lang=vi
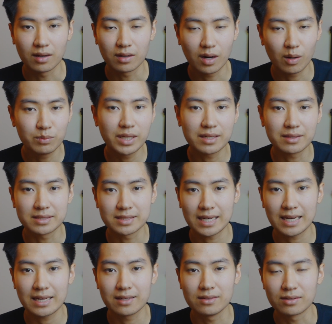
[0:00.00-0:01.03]
không nhận
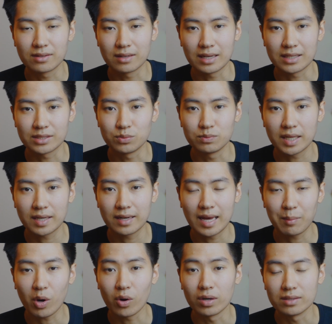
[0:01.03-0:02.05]
ra được là chúng ta
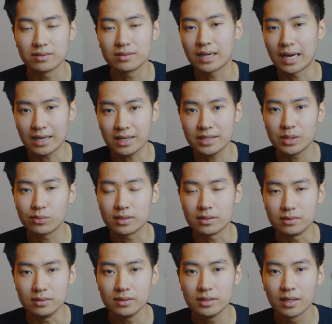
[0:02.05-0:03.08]
đã bỏ lỡ khá là nhiều
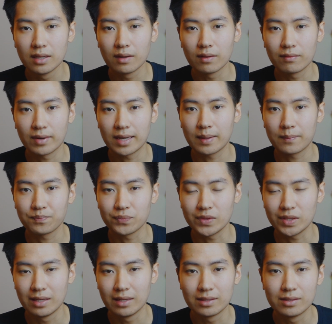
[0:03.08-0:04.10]
thứ. Và
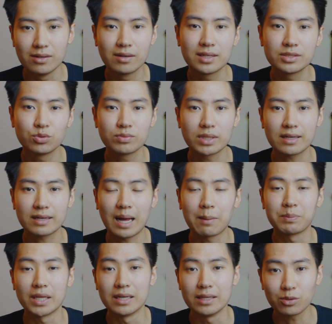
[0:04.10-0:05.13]
thường là chúng ta
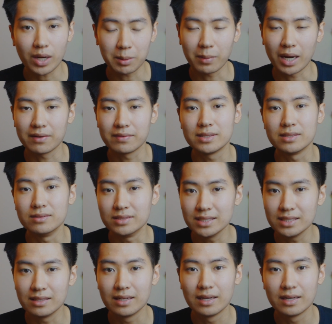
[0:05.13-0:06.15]
cảm thấy thoải mái với thứ
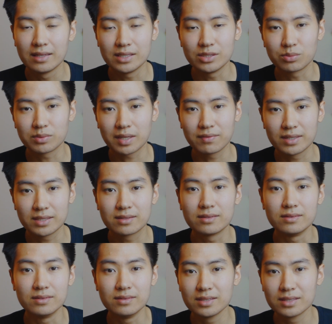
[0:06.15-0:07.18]
gì thì chúng ta vẫn
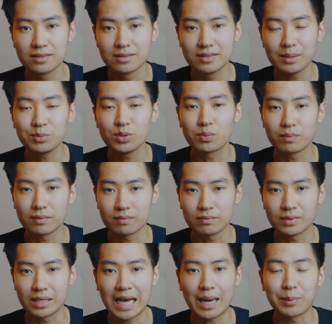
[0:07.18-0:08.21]
cứ tiếp tục
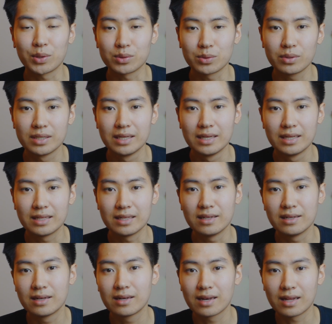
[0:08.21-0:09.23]
làm nó thôi. Thế
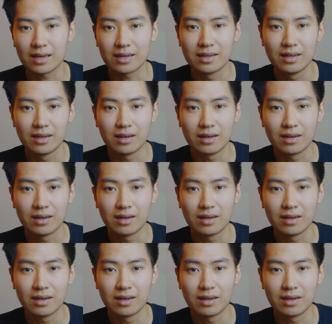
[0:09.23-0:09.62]
nên là